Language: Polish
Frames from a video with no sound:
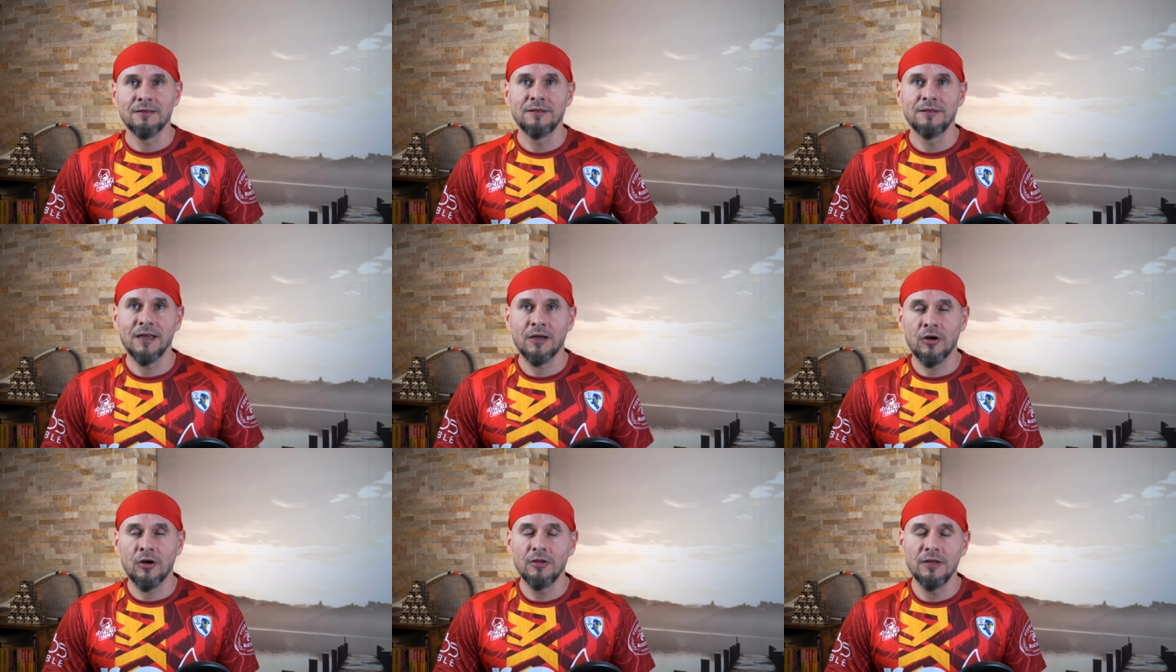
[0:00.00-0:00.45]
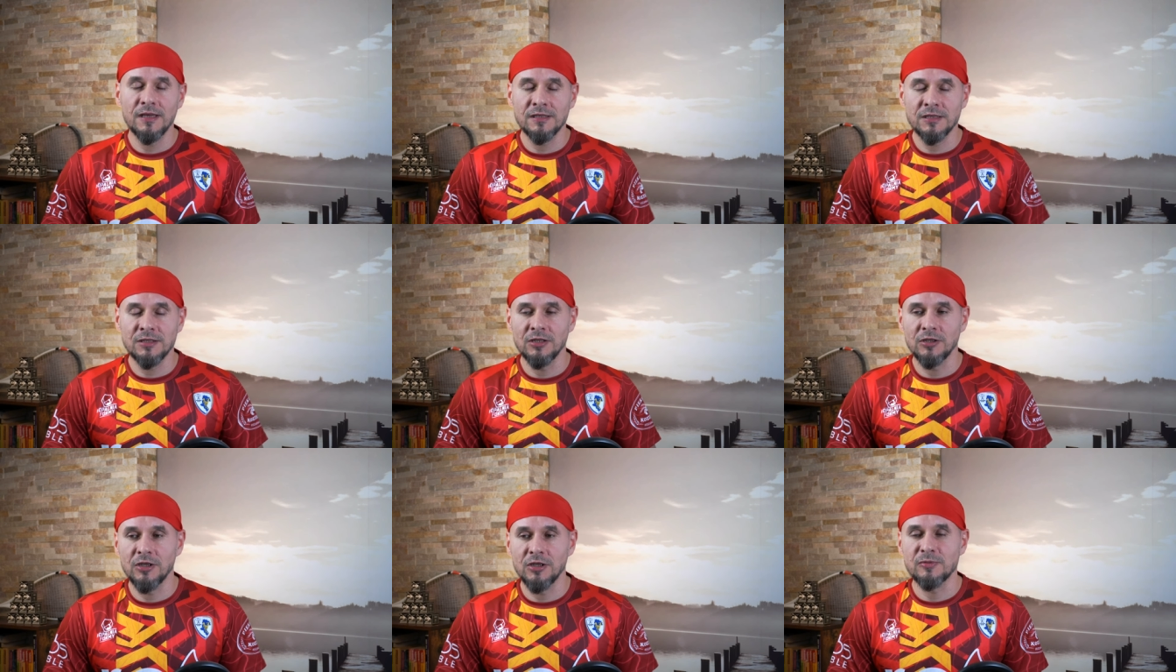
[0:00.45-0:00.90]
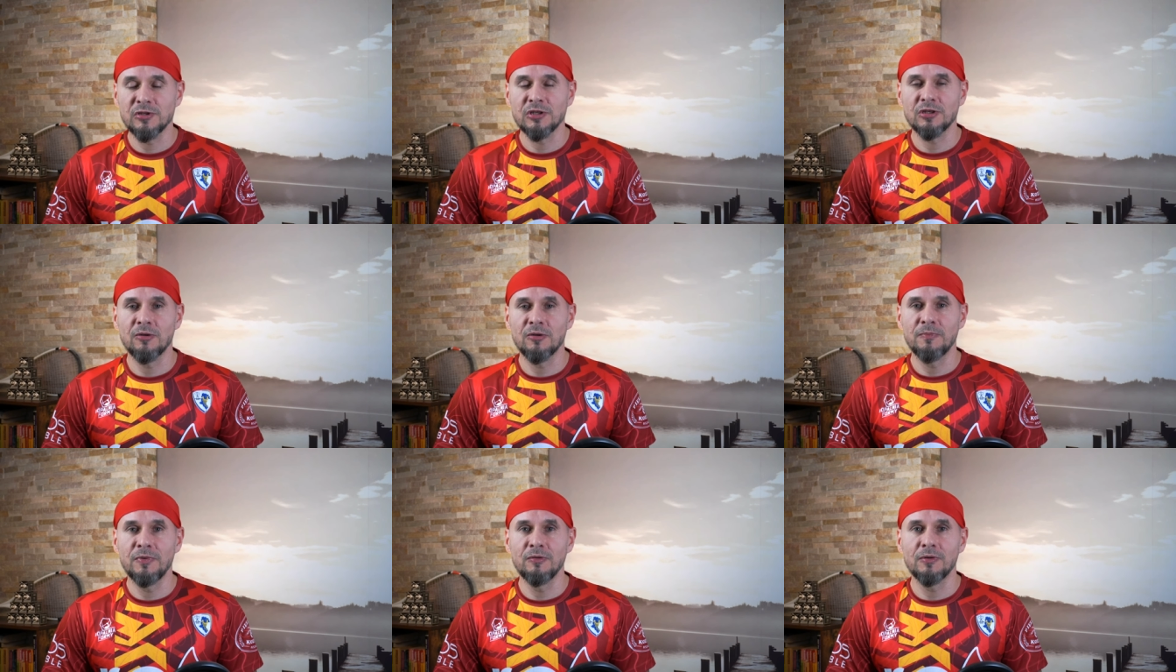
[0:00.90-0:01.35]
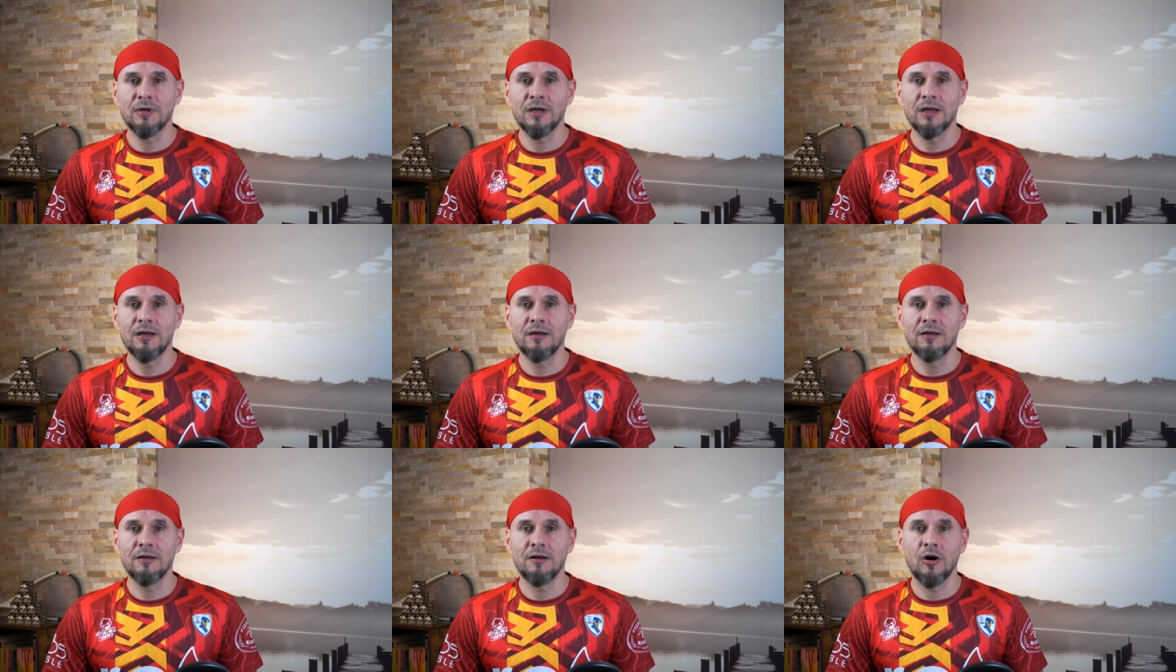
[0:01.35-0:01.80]
niekoniecznie dobrze tą
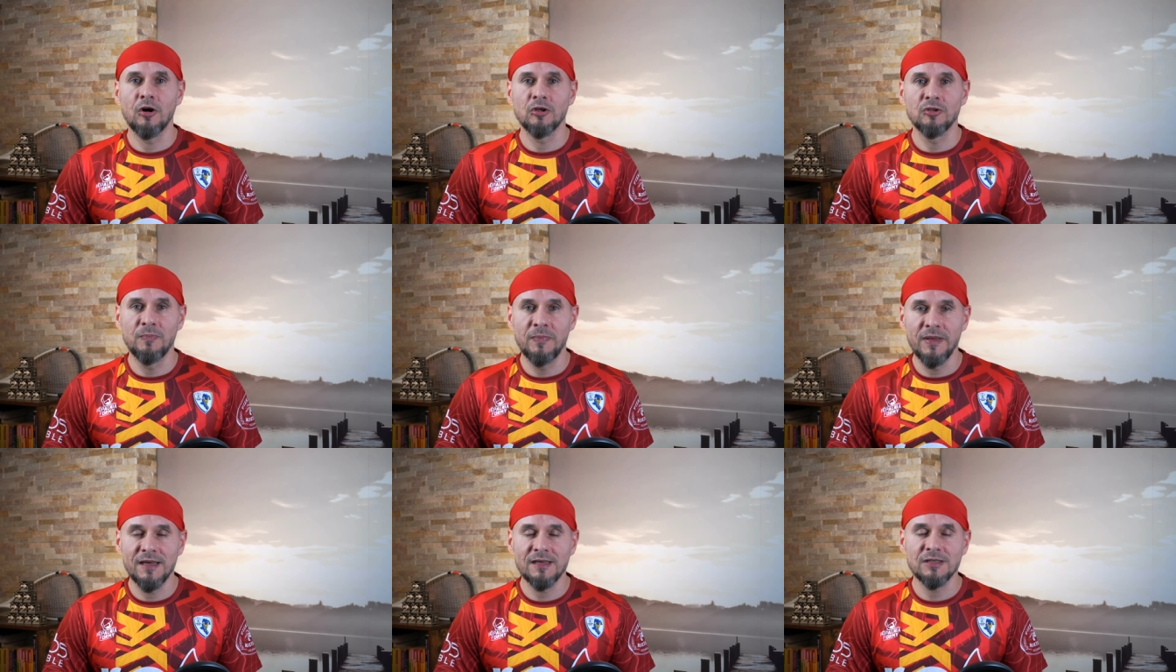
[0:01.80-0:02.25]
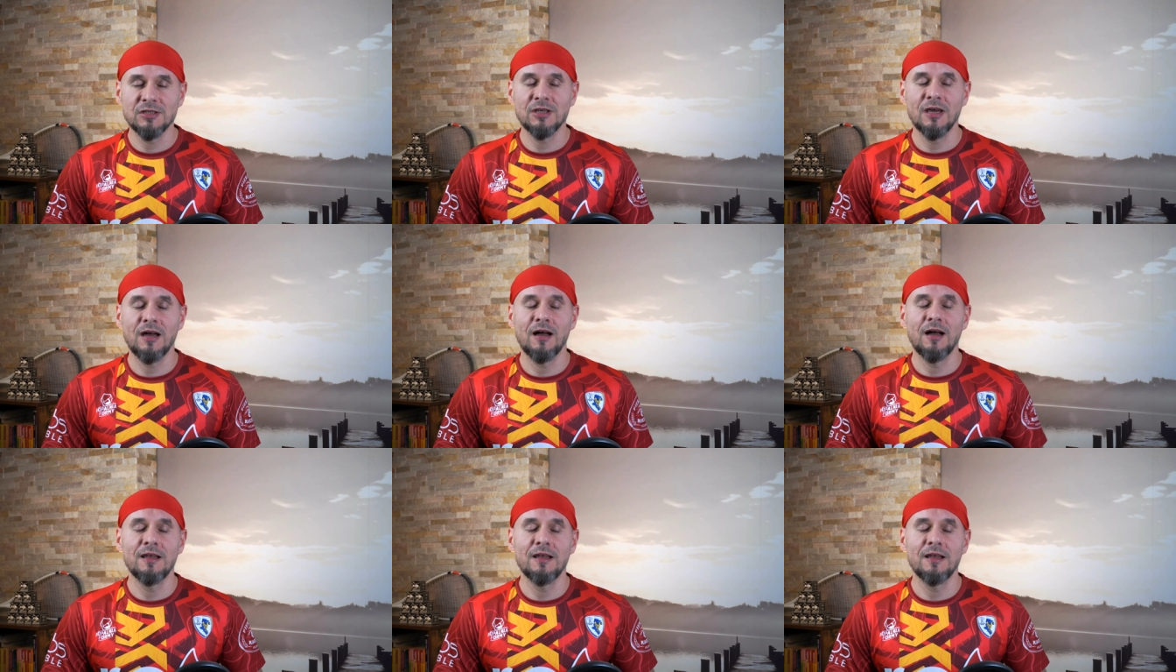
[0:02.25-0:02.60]
piłkę odbierze,